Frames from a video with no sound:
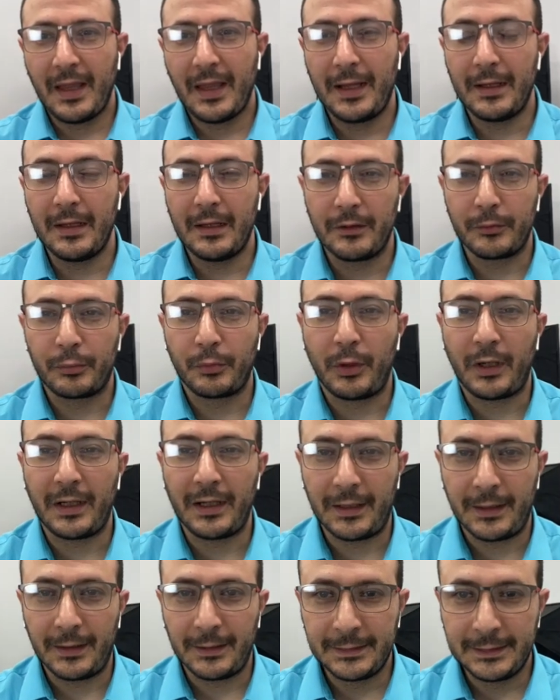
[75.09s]

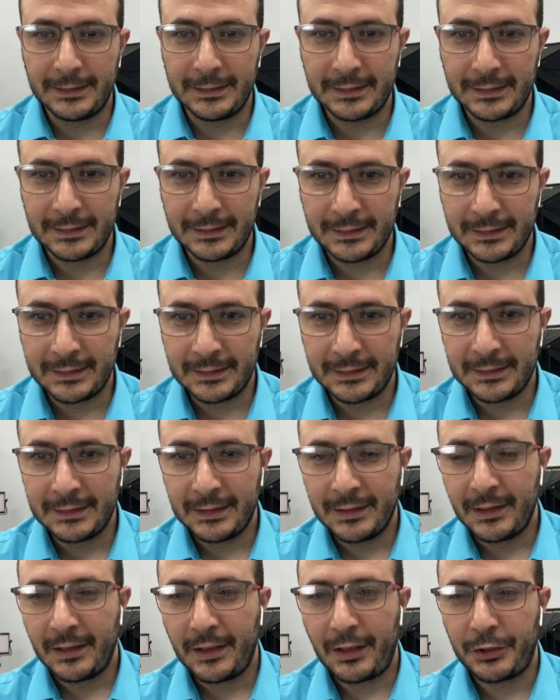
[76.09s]
الأربعاء
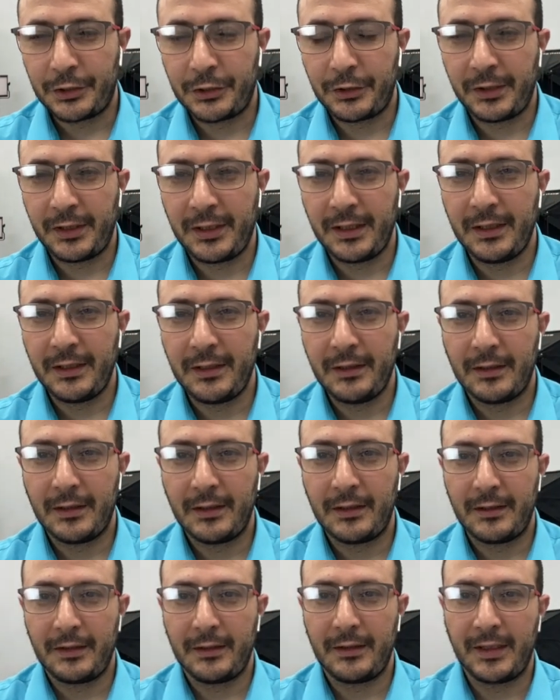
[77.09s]
20
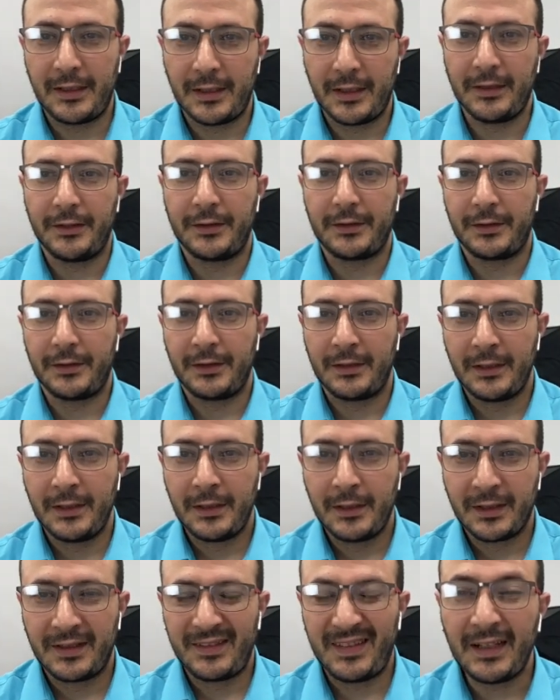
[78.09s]
يناير
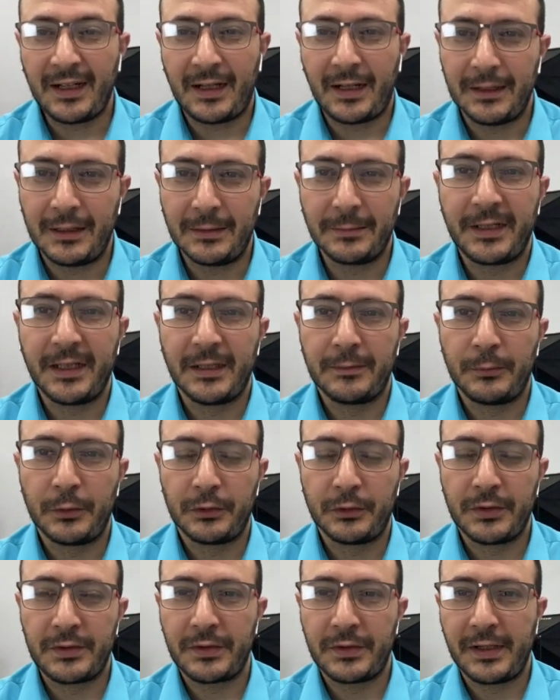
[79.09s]
كثير عالم كانت
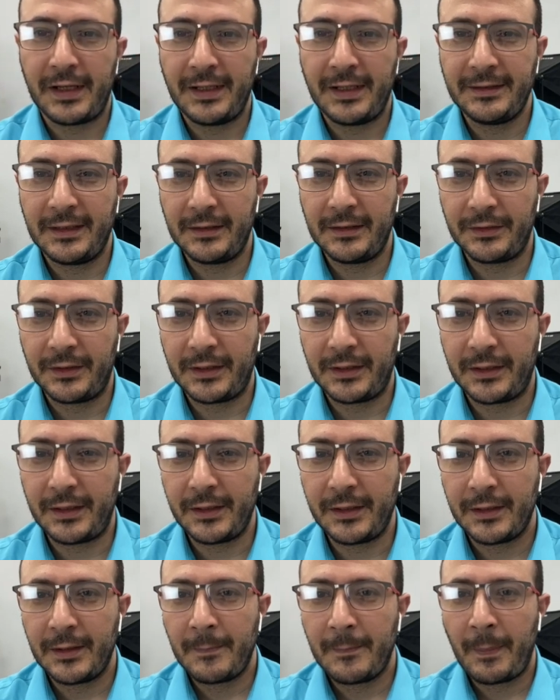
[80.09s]
منتظرة هيدا
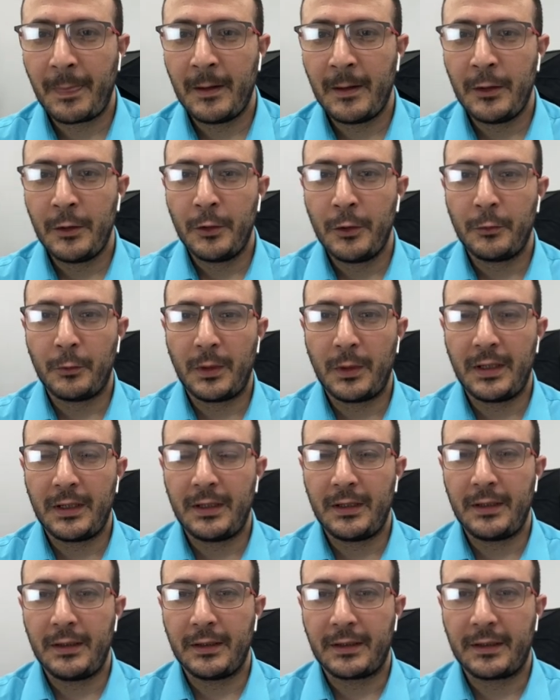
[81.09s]
النهار
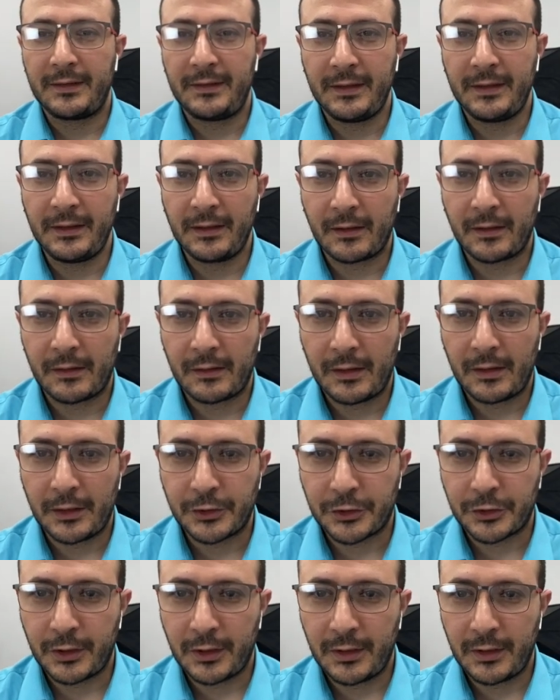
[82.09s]
وكثير
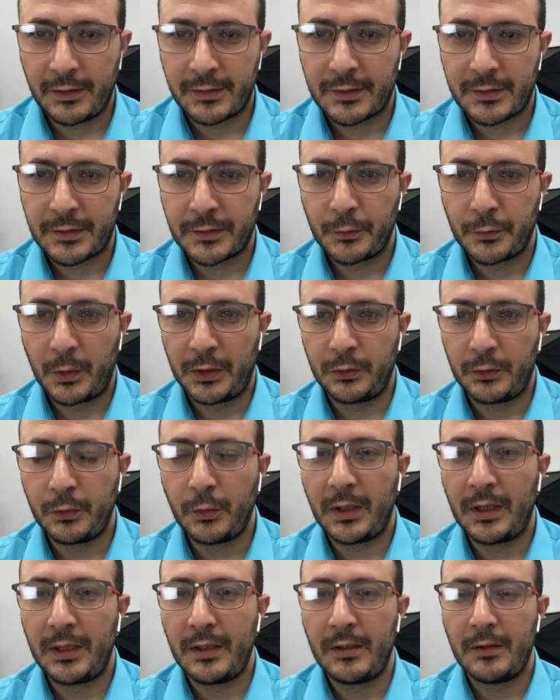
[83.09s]
أشخاص
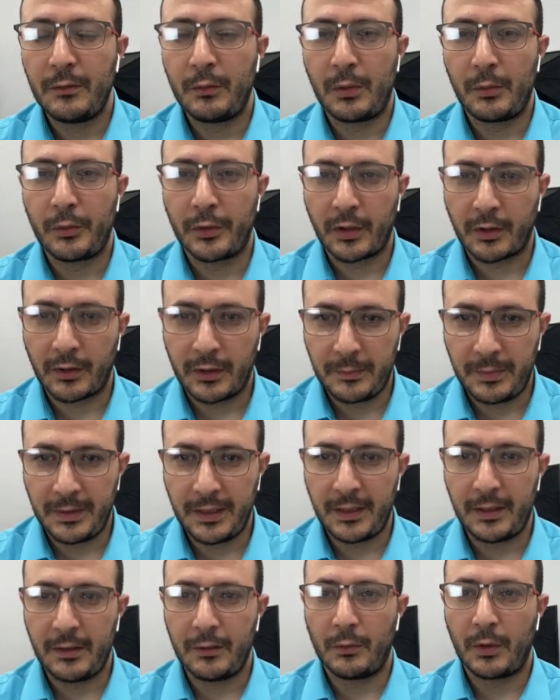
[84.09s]
ودول
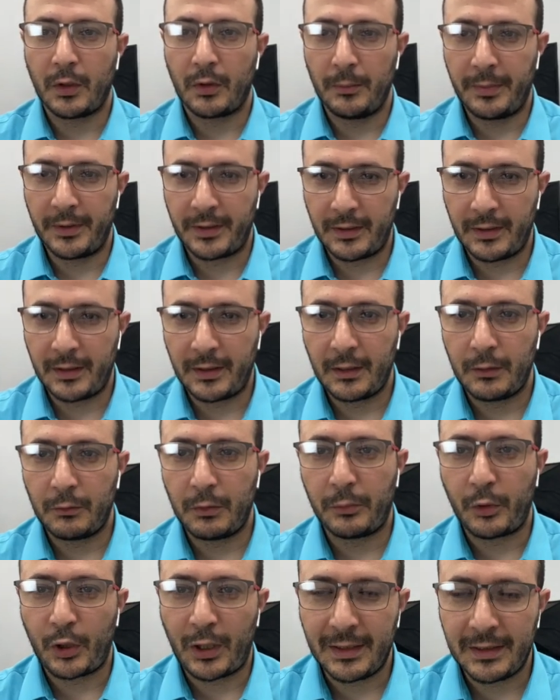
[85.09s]
ومراقبين وخبراء
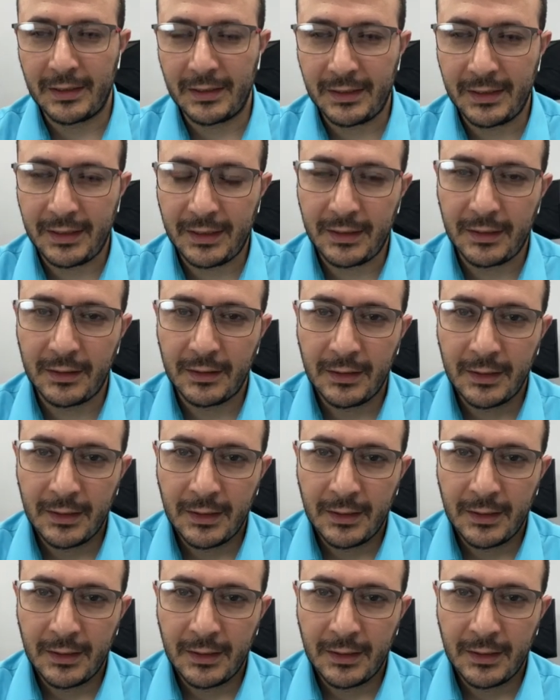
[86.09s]
ومحللين